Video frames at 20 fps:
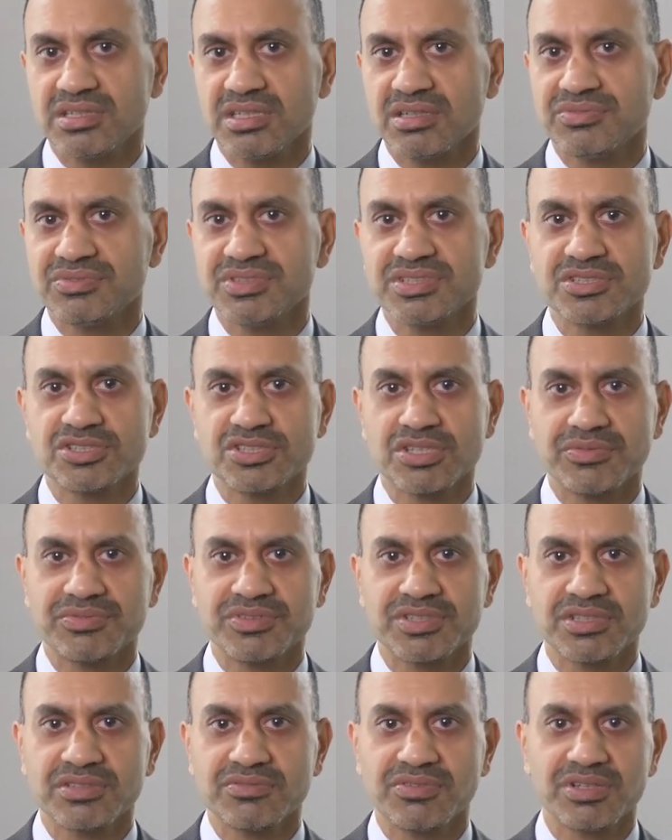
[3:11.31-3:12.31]
ihre
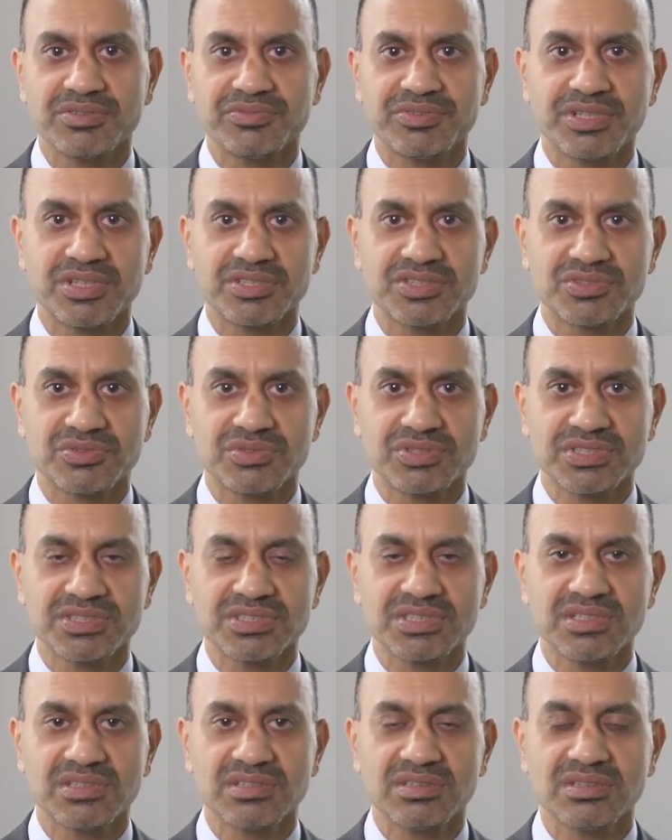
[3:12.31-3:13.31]
wissenschaftlichen
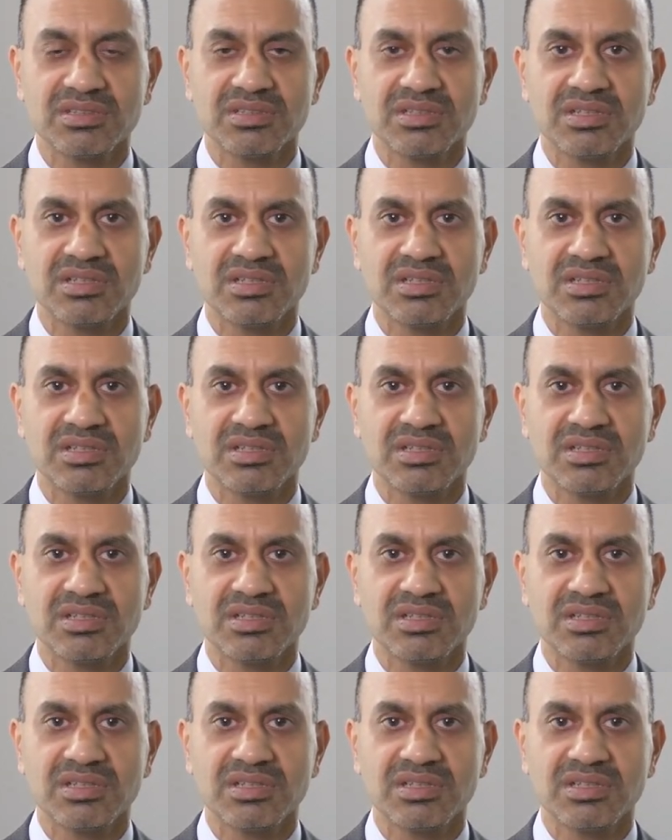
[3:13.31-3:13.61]
Qualifikationsziele